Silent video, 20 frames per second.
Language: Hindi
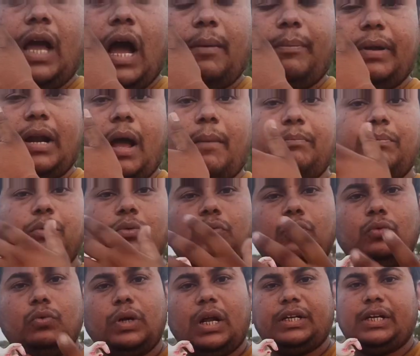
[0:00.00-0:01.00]
यहाँ पर आप
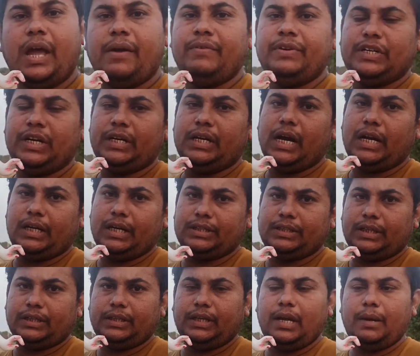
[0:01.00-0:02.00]
पूरा हैवी श्रृंगार कर
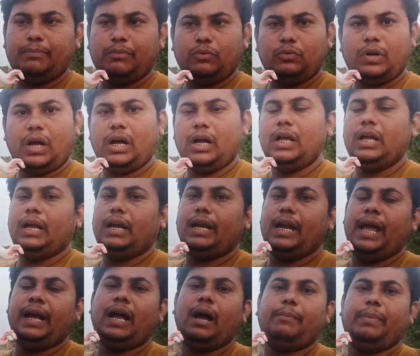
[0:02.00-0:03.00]
सकते हैं पूरा
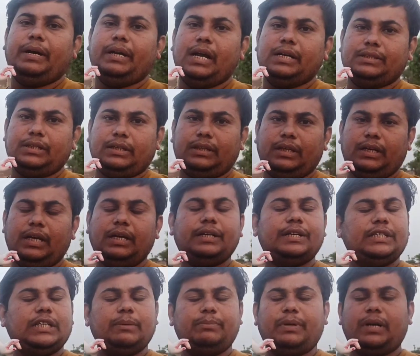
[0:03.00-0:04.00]
लहंगा पहना सकते हैं
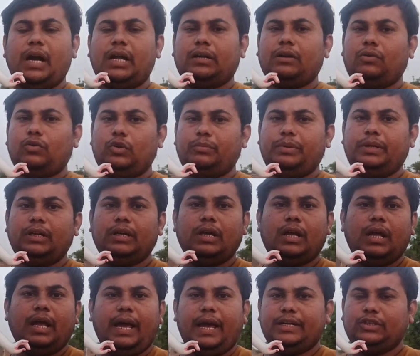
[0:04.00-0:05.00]
किसी प्रकार का कोई भी
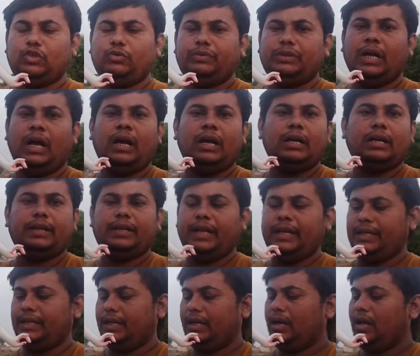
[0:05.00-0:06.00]
असुविधा
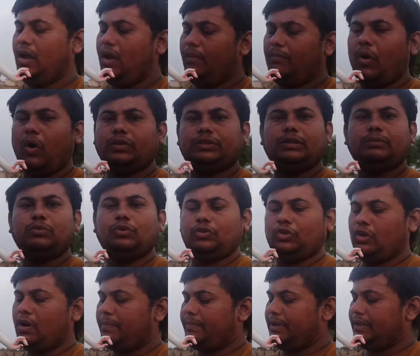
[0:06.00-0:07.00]
नहीं है बहुत सी
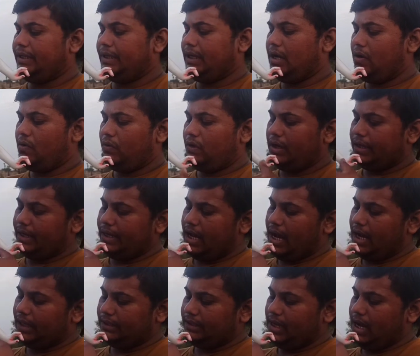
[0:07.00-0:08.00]
मूर्तियाँ आपने देखा होगा कि
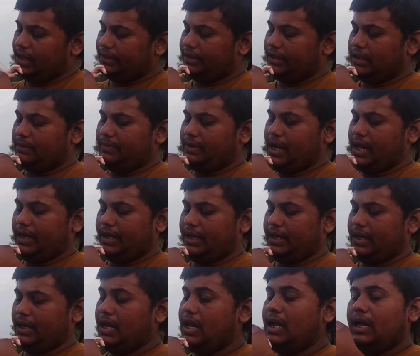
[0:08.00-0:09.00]
हाथ यहाँ तक ही बनाए गए
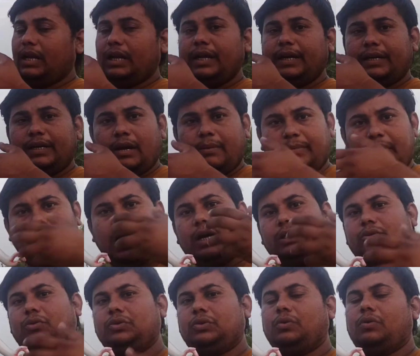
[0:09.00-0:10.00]
हैं लेकिन हमने
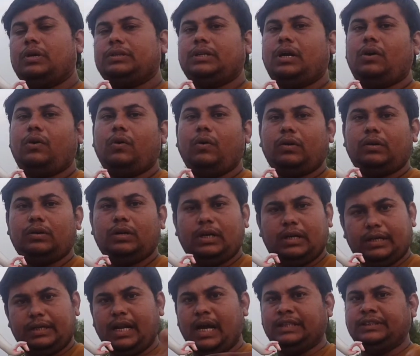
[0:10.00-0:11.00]
हाथ को थोड़ा सा और
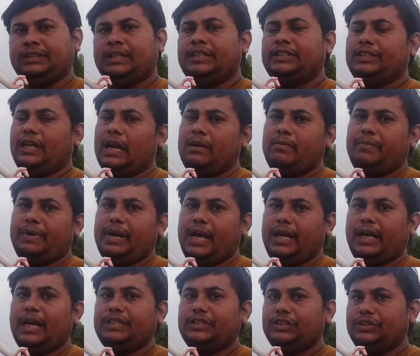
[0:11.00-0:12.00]
डांसिंग स्टाइल में
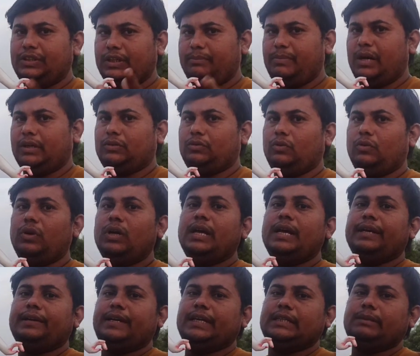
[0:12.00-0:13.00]
बनाया गया जिससे भक्त को
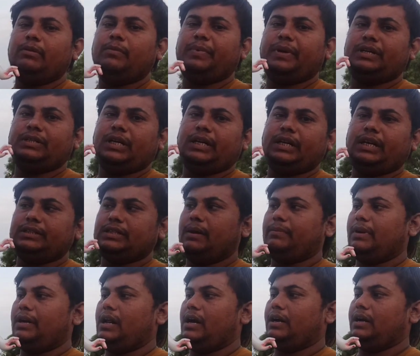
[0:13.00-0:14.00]
किसी भी परेशानी का
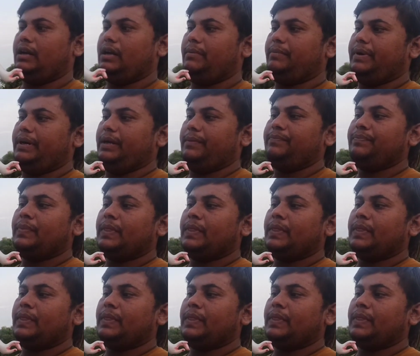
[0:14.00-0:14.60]
सामना ना करना पड़े